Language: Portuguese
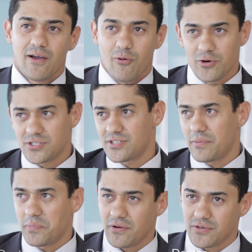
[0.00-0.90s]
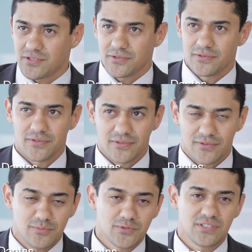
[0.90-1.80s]
Hoje repercutiu no,
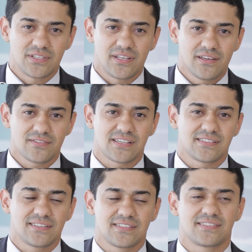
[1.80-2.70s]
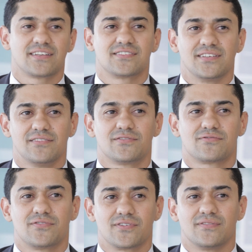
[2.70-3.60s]
no mundo inteiro, 67 livros
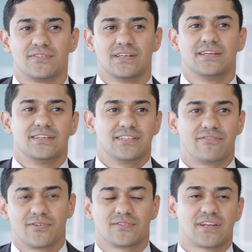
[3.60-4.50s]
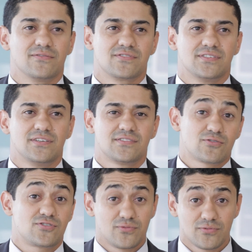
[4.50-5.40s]
foram, já foram traduzidos, é
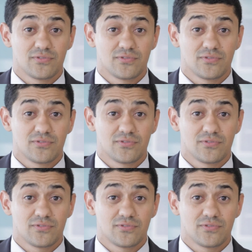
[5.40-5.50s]
o segundo